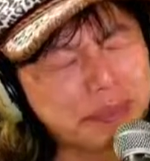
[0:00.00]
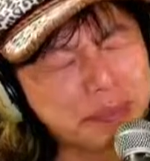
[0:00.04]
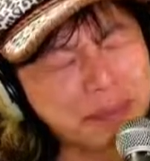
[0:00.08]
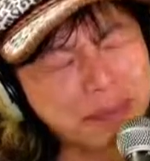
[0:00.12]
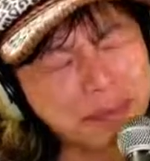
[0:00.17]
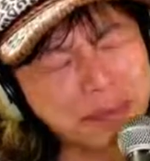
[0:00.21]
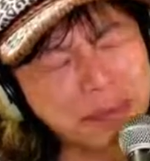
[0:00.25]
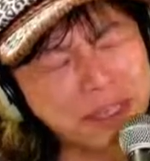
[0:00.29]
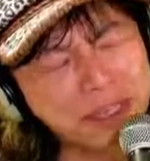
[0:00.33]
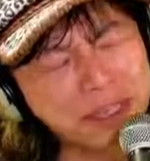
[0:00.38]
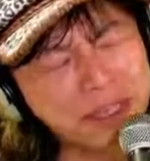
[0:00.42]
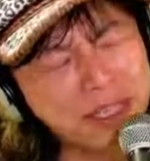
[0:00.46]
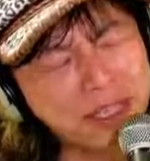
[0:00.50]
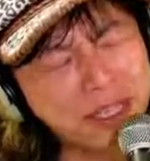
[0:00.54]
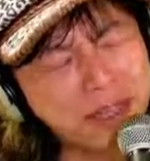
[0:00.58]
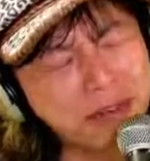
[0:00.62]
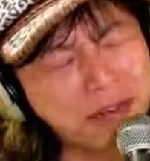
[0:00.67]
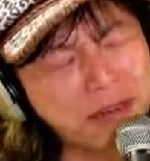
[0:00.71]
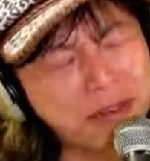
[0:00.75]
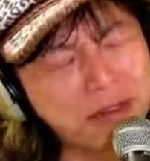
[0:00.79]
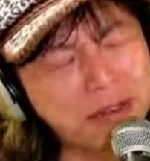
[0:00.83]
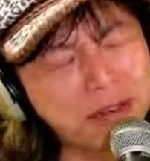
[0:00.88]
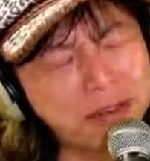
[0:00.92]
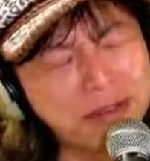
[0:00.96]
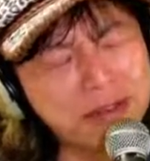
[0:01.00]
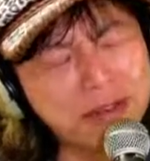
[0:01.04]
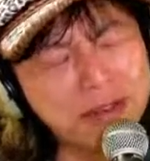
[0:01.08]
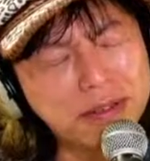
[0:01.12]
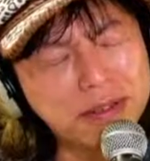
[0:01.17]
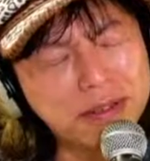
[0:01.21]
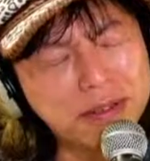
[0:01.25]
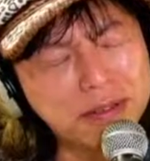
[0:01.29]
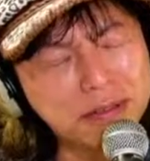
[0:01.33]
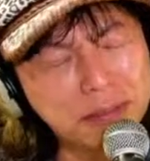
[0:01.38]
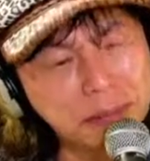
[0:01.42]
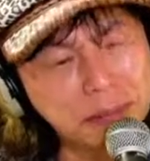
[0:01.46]
まあ、規制の
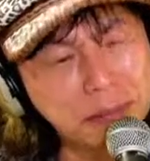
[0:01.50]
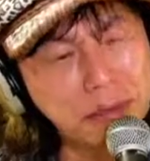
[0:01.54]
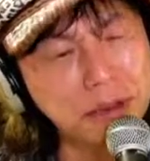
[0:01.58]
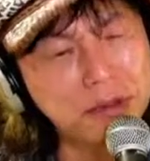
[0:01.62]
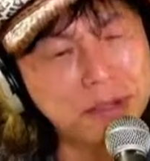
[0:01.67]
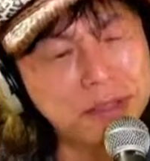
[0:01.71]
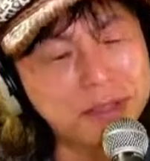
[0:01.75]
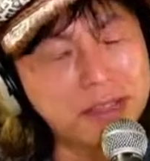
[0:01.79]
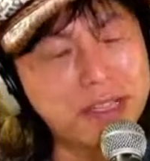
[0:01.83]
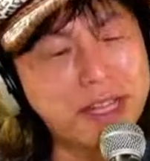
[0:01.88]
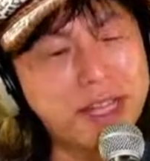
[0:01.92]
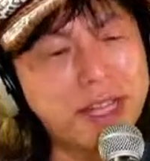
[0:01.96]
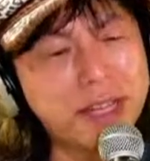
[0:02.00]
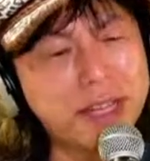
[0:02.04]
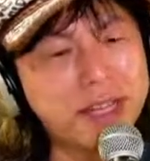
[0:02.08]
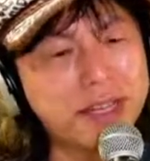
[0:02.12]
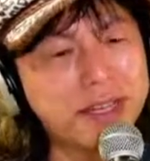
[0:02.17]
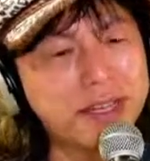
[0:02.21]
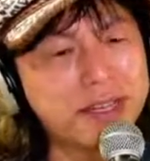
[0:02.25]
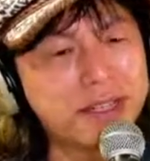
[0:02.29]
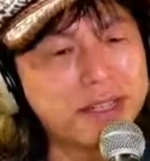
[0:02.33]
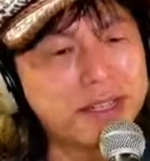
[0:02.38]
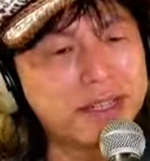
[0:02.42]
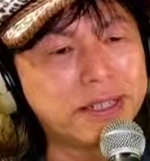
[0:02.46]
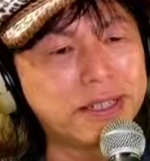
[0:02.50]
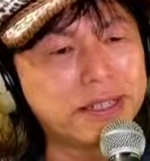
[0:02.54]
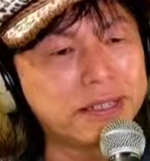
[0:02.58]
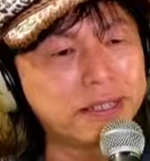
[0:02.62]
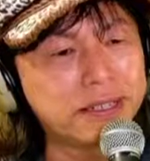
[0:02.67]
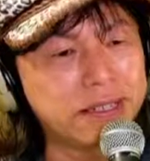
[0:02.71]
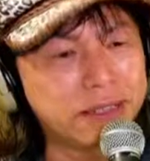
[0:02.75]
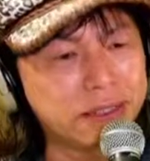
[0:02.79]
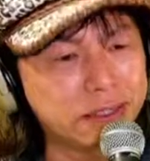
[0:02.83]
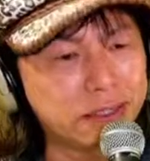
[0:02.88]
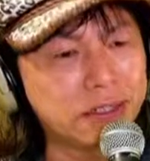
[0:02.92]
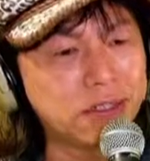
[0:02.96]
でボックスで
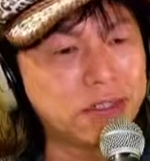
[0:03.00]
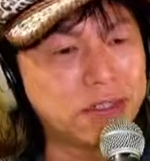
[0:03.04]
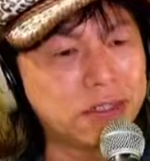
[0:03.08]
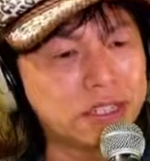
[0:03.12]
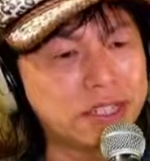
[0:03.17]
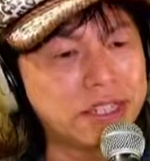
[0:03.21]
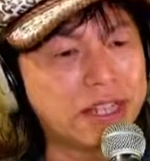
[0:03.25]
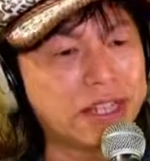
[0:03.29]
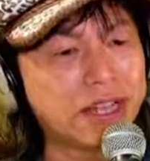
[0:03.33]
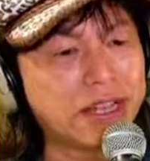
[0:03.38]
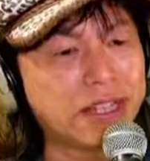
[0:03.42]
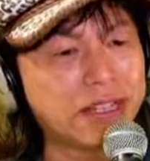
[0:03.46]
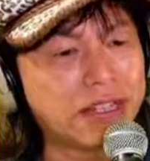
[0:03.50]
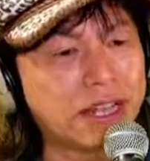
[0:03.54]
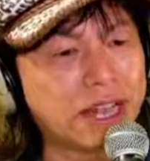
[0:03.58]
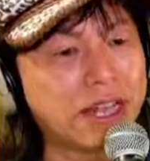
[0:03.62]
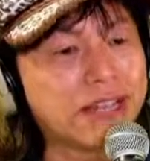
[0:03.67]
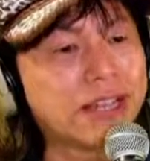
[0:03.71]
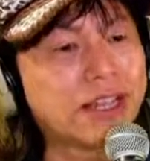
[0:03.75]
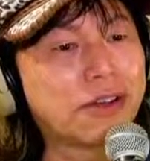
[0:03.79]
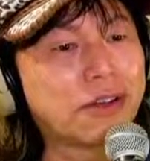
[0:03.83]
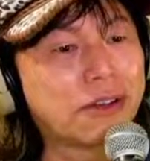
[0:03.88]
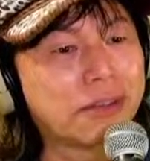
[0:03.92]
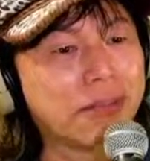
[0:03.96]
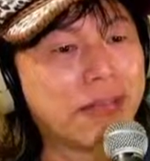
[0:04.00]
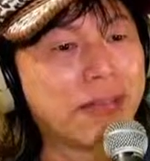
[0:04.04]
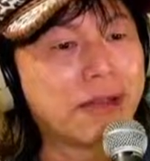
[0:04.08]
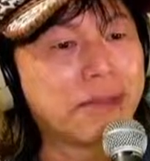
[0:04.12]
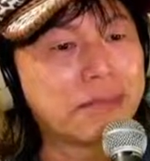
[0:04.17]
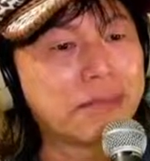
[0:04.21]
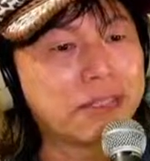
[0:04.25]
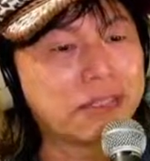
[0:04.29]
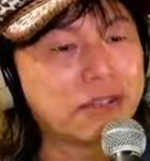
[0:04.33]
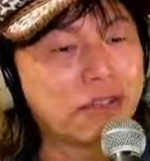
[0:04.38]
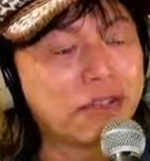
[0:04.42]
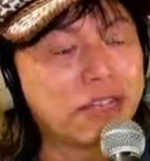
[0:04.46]
ちょうどいいがあったので、
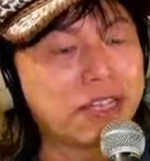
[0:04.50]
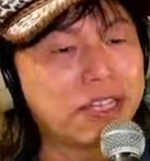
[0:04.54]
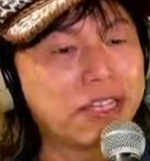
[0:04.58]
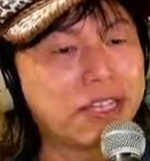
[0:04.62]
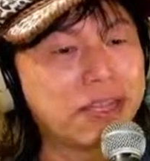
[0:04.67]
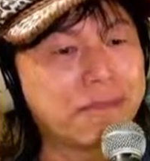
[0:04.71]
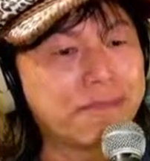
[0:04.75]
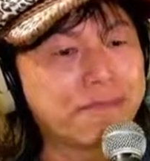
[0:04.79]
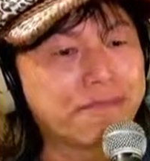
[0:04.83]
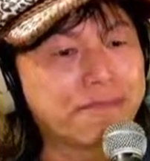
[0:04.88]
まあ、それに、